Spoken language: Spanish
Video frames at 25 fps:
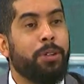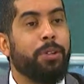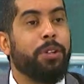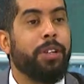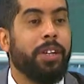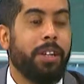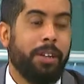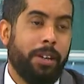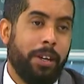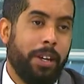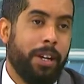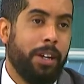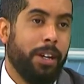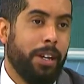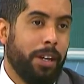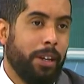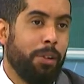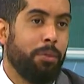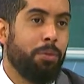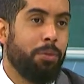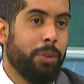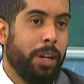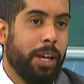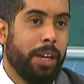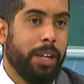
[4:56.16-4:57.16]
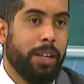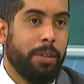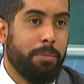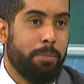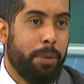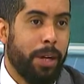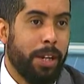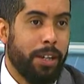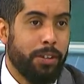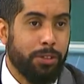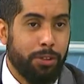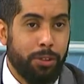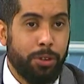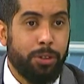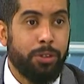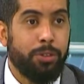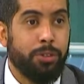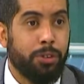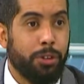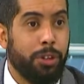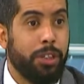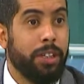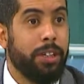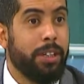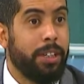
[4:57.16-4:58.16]
de eh, una equiparación,
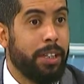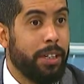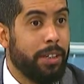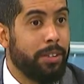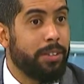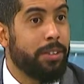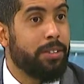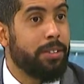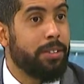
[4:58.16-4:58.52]
son intereses